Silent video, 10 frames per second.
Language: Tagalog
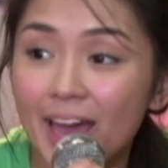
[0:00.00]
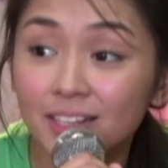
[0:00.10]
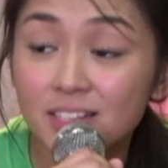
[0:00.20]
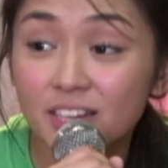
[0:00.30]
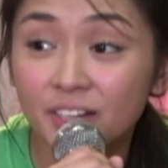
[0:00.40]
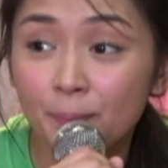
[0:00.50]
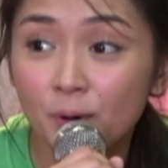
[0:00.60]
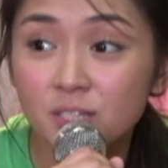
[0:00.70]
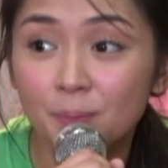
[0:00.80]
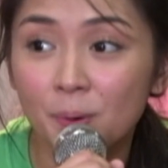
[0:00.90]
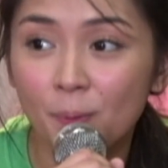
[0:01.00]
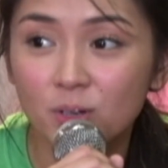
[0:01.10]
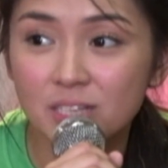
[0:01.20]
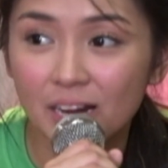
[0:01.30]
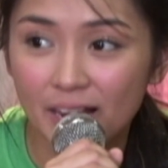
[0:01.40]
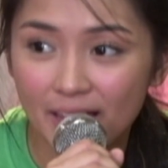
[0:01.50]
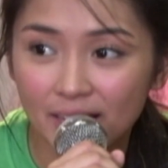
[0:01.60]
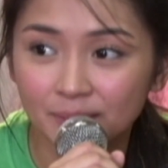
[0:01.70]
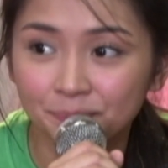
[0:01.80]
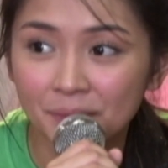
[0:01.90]
I disagree po sa proposal na
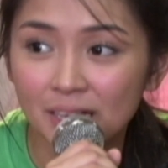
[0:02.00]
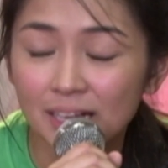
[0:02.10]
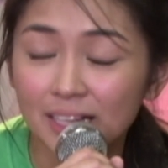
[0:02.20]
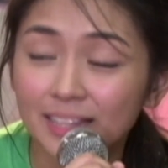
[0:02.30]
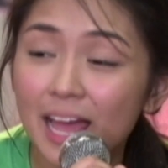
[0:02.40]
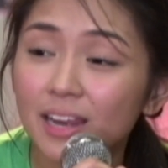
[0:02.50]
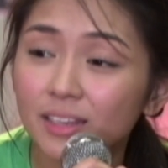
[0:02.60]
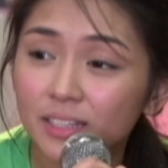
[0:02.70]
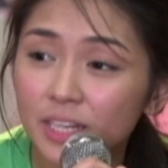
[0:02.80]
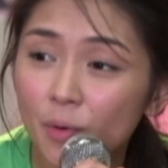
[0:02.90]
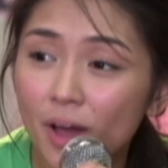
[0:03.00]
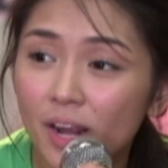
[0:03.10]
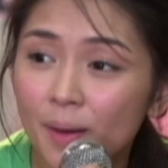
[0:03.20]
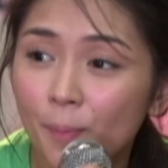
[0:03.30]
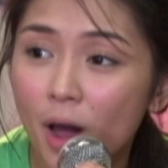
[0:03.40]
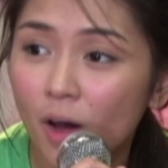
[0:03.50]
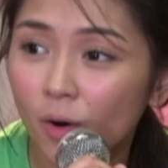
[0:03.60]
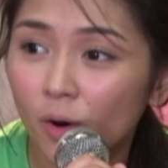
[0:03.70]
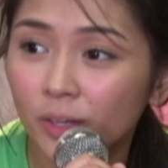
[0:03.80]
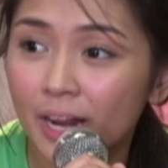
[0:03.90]
yan. Dahil naniniwala po
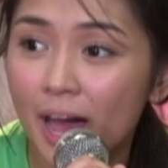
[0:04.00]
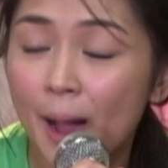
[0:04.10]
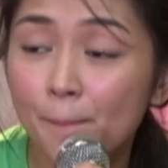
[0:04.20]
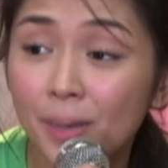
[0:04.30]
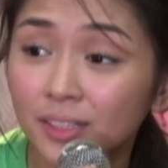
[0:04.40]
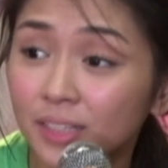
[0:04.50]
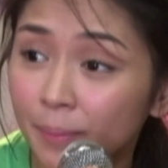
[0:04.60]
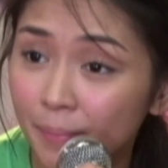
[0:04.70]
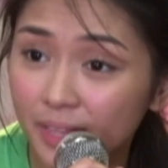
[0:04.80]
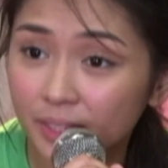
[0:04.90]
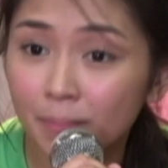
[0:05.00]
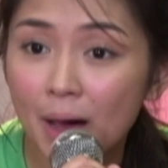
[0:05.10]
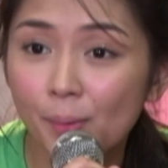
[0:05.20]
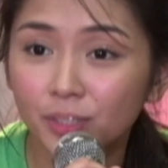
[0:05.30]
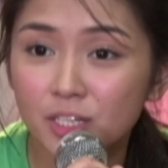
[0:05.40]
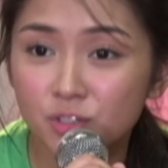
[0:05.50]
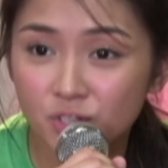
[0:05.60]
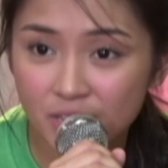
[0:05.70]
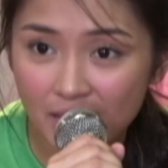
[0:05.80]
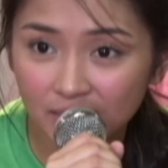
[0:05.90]
ako na ang pagdadamit ng bawat
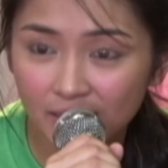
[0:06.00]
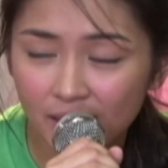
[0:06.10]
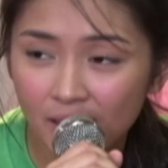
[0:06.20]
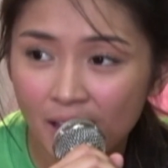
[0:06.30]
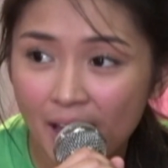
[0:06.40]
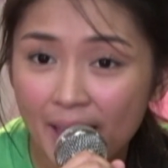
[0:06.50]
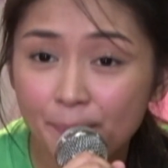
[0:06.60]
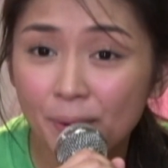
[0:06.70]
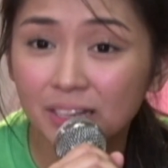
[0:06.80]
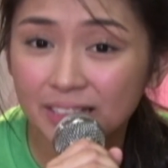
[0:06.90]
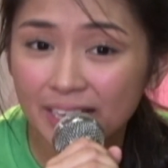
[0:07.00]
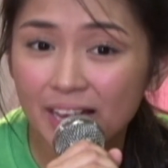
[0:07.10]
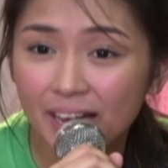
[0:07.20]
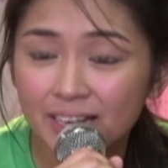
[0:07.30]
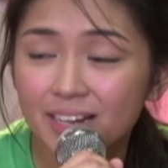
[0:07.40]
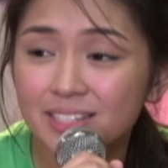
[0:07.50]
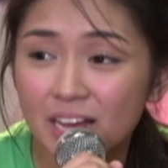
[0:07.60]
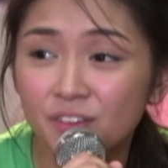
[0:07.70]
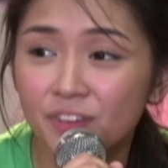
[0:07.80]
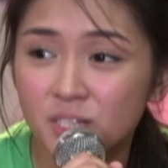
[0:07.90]
estudyante ay parte ng kanyang
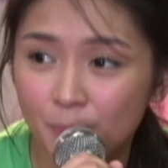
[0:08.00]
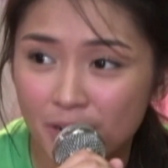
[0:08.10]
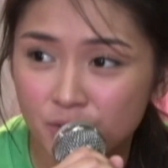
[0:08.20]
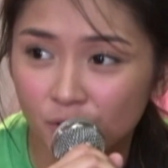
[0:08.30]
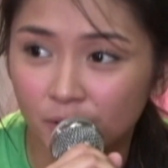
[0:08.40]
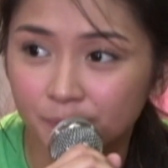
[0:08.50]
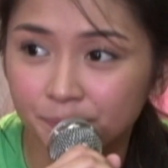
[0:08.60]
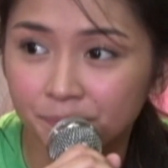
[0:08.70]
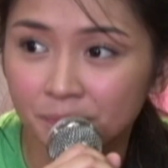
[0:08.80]
self-expression.